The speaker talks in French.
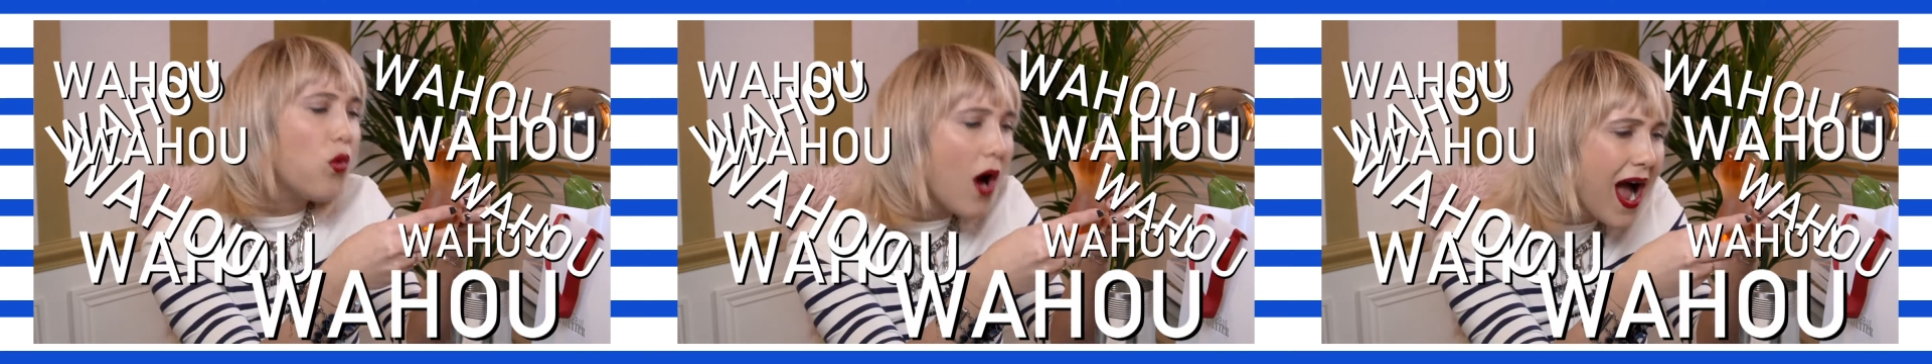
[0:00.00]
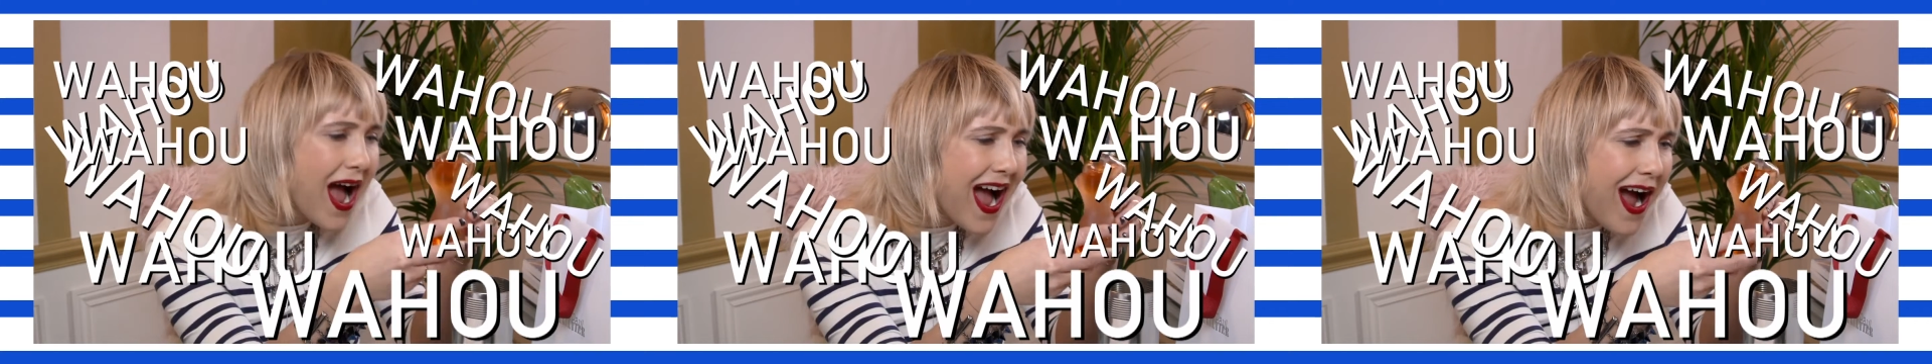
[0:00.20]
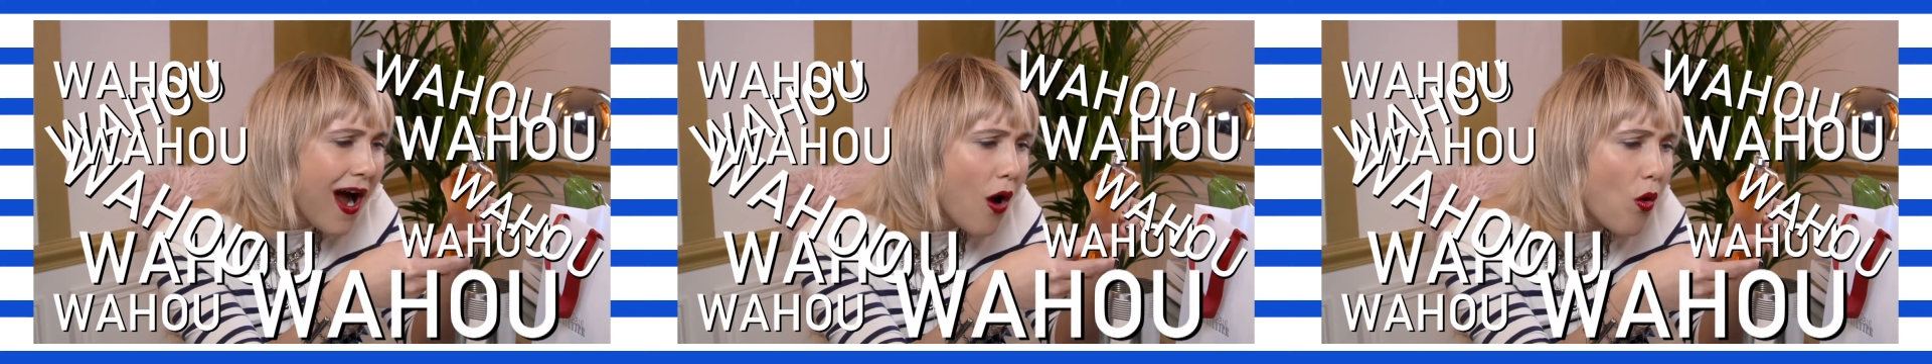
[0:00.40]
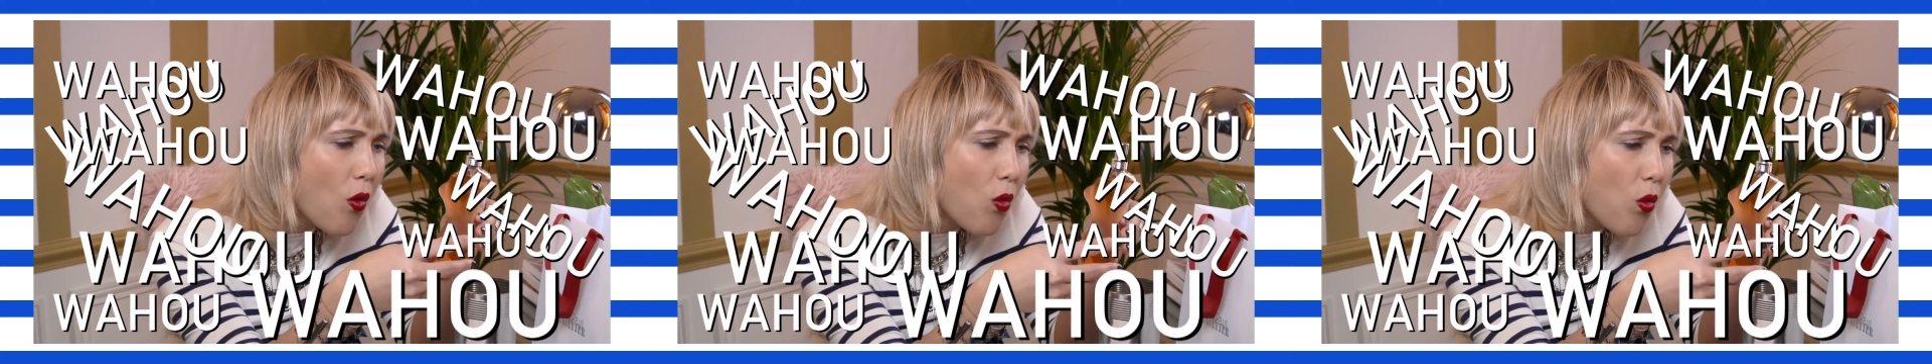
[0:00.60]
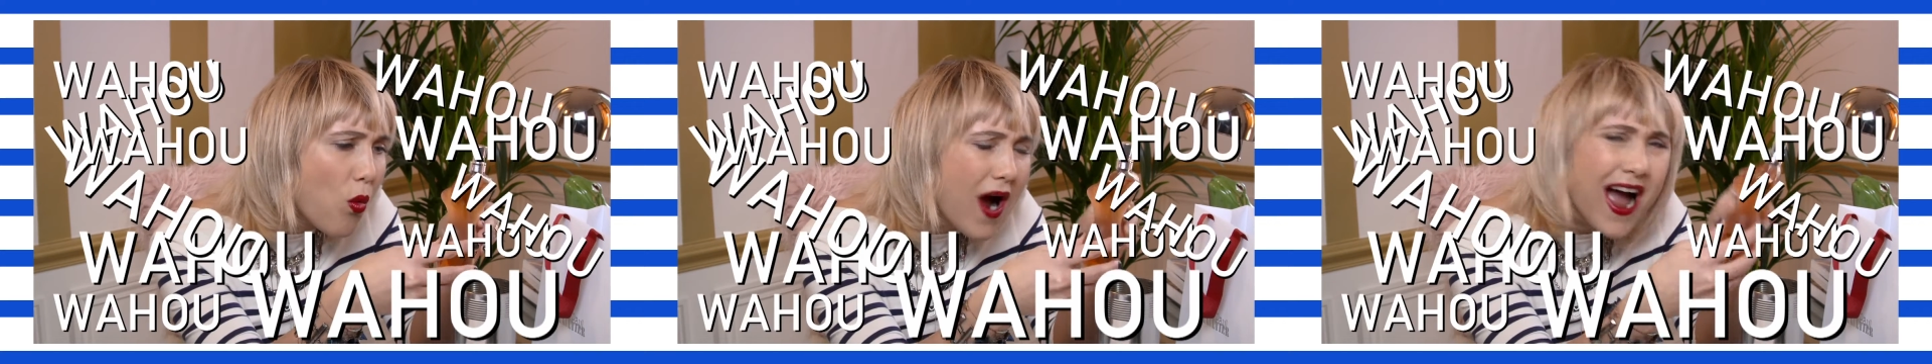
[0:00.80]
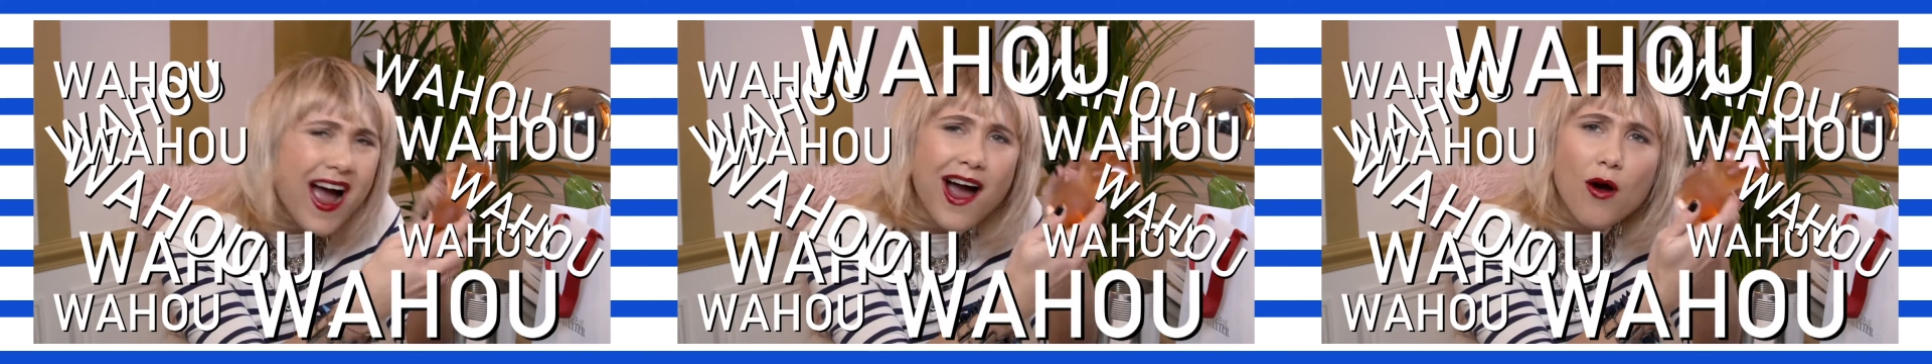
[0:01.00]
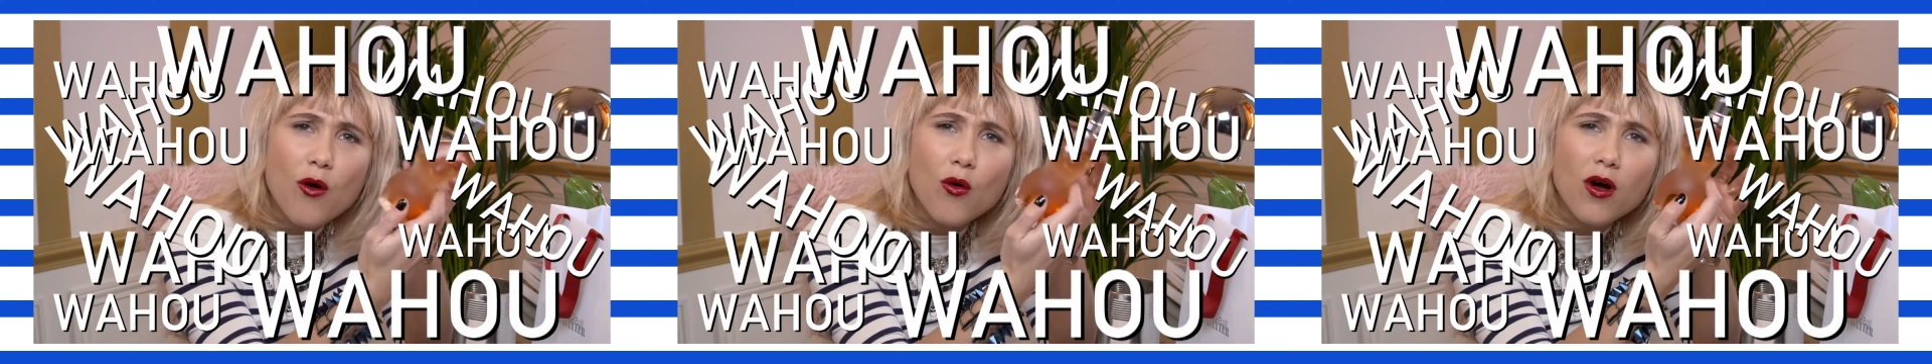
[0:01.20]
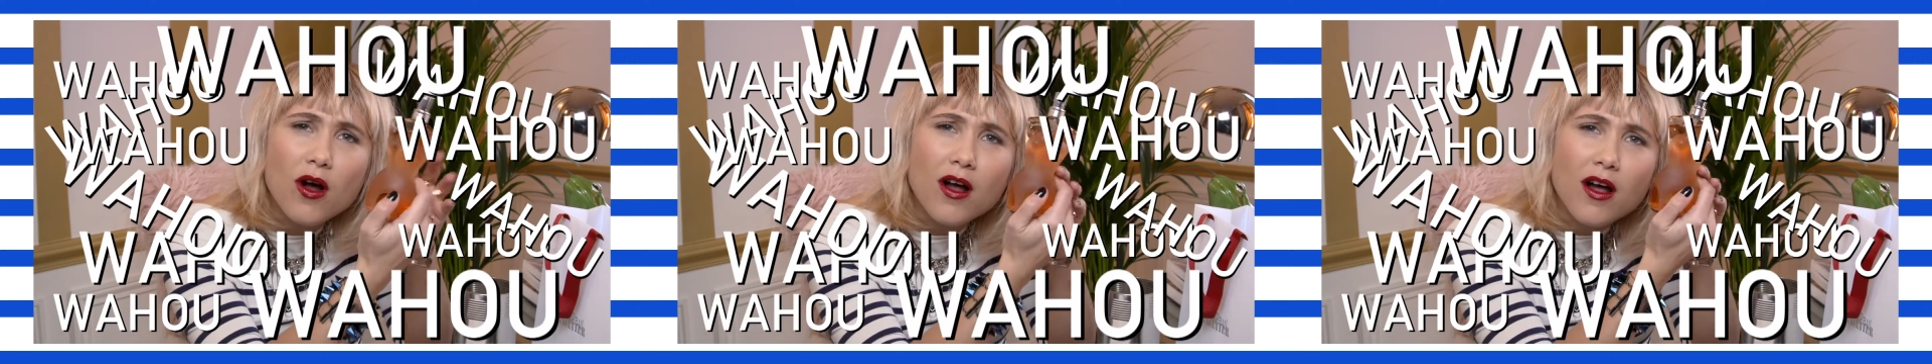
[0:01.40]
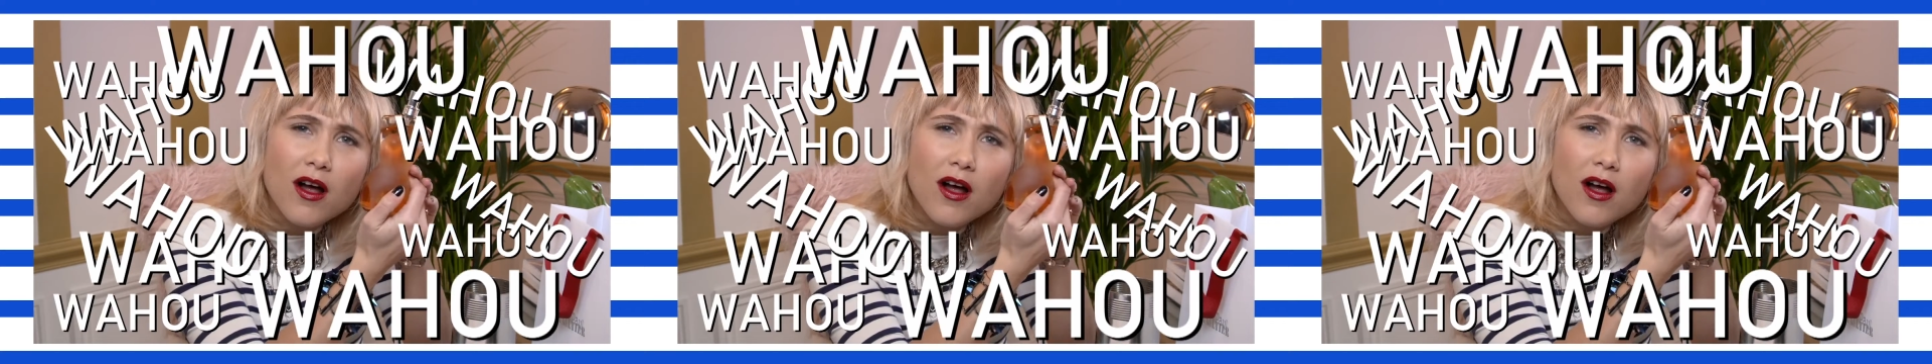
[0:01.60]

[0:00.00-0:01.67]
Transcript: waouh, waouh